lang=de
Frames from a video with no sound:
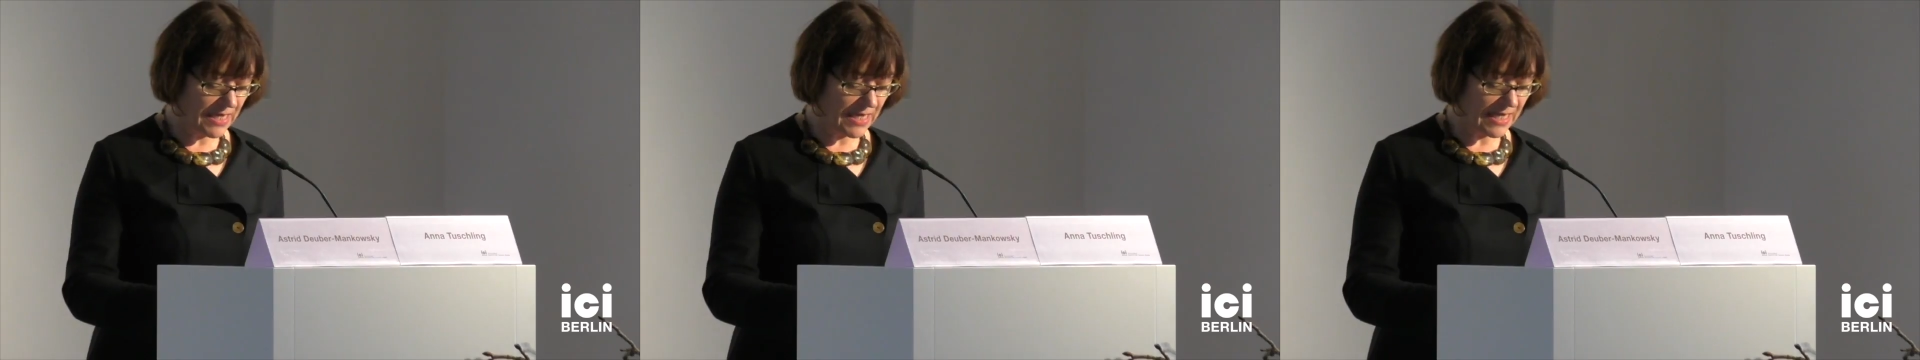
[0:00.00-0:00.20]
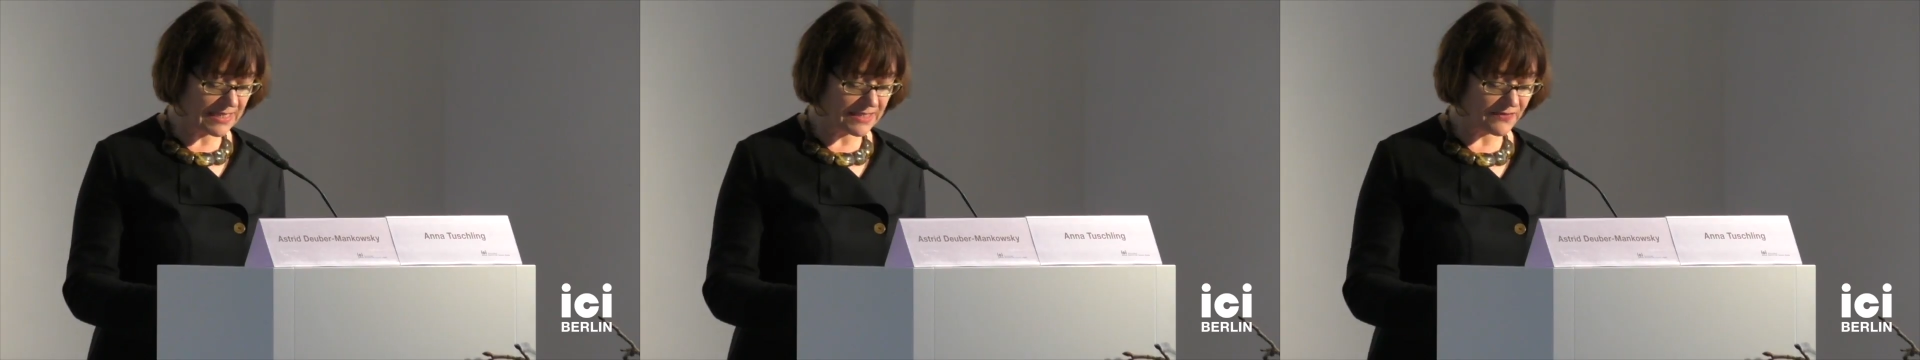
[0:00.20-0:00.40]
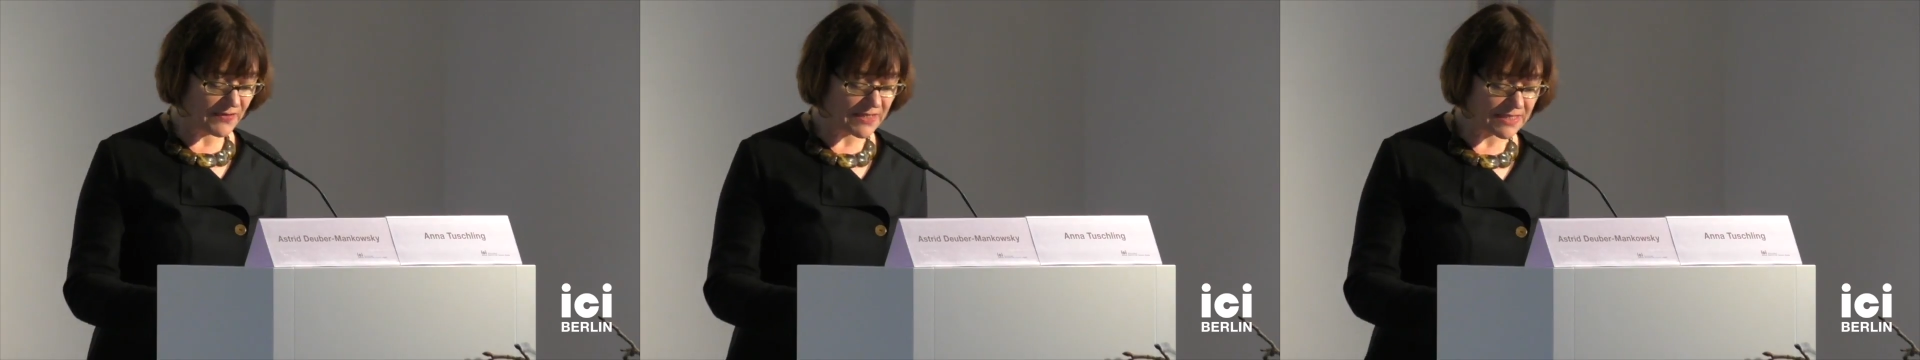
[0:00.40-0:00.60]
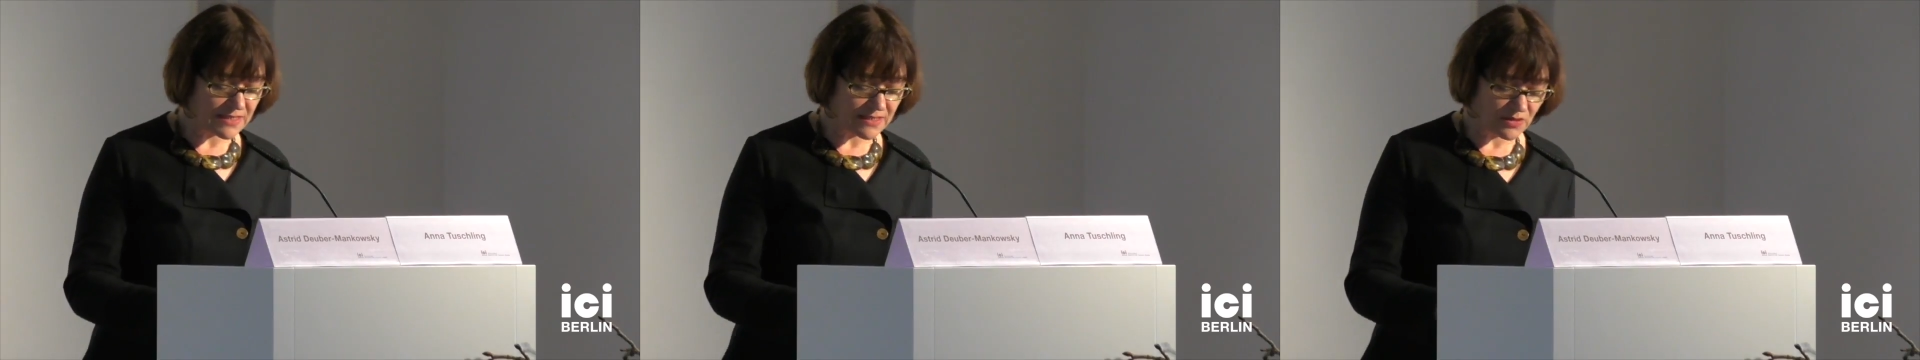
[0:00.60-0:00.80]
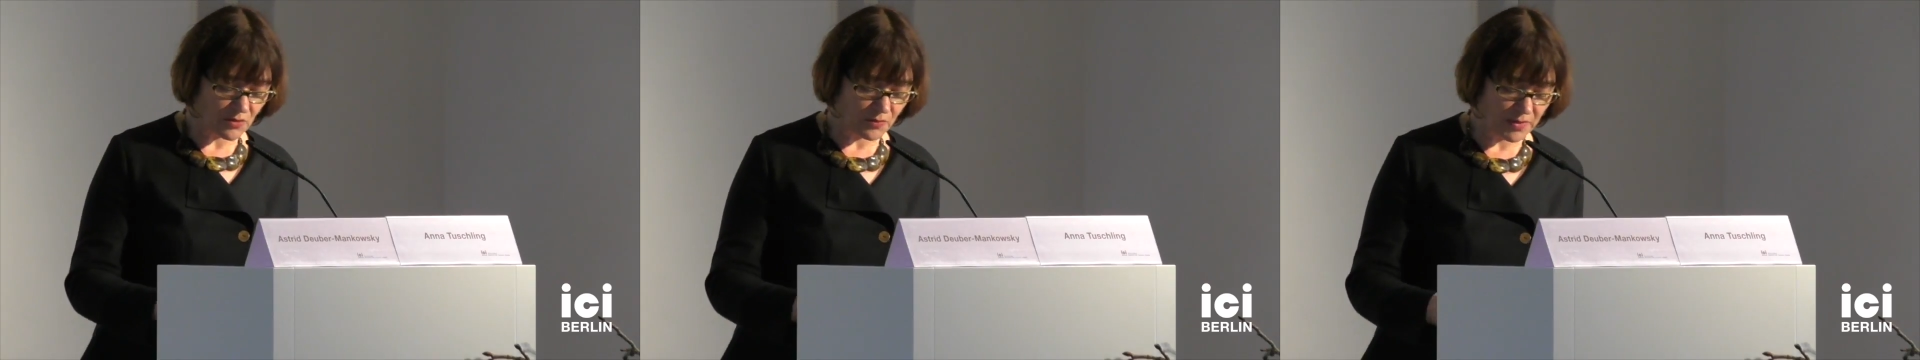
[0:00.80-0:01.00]
als
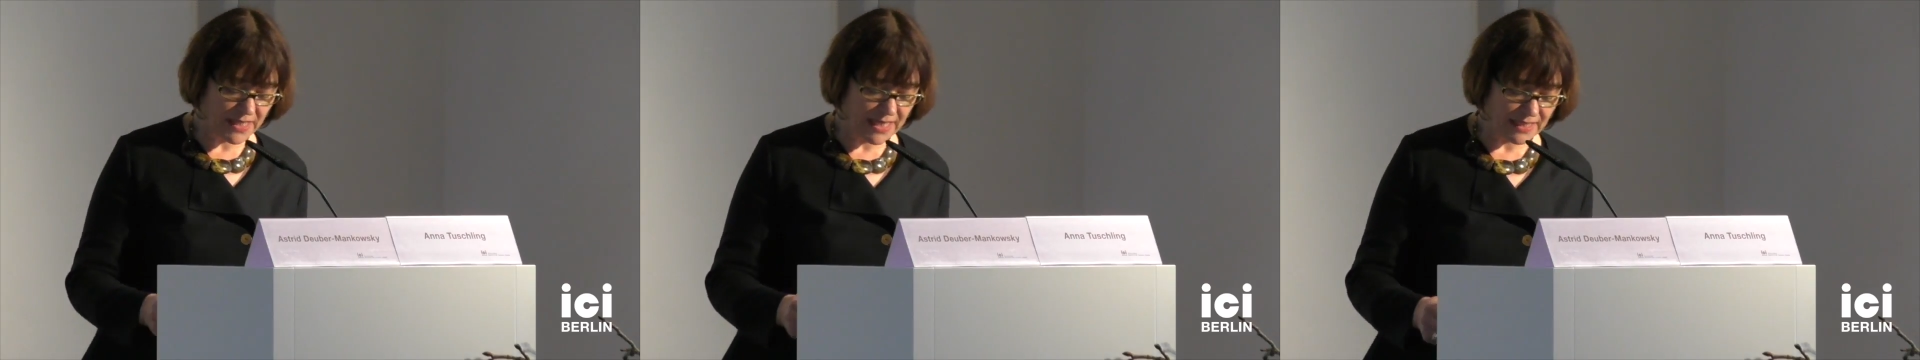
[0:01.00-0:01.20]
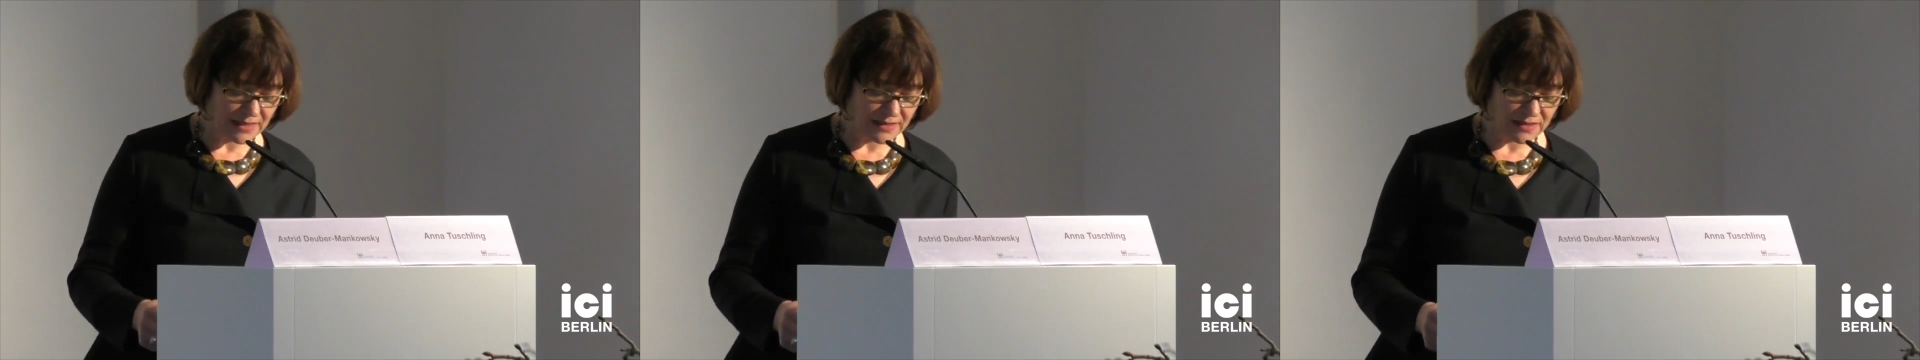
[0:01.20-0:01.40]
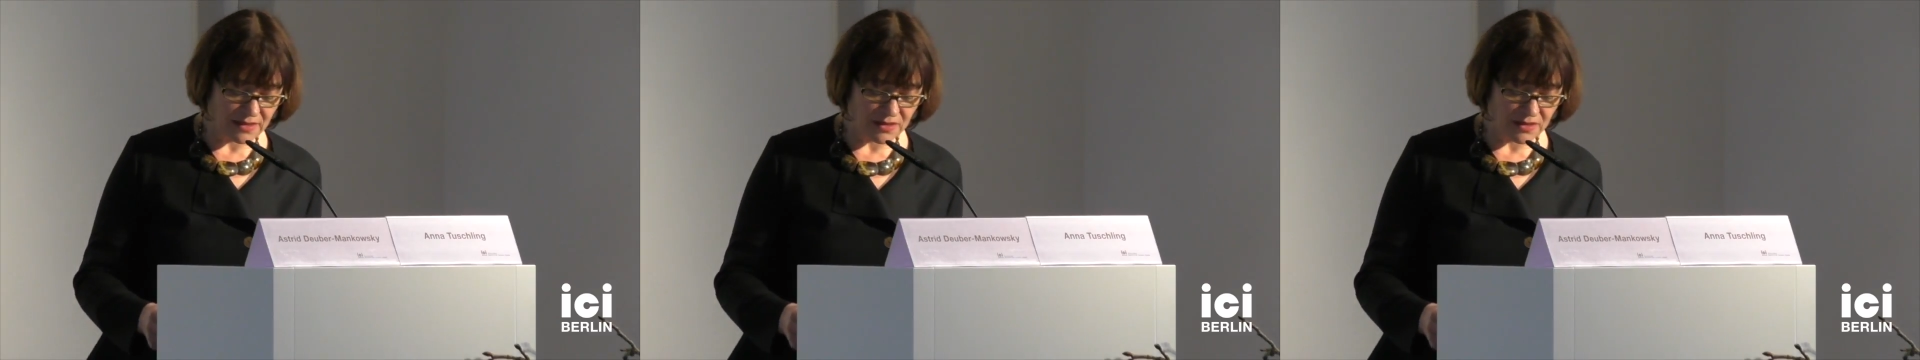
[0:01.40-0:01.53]
Wissensobjekt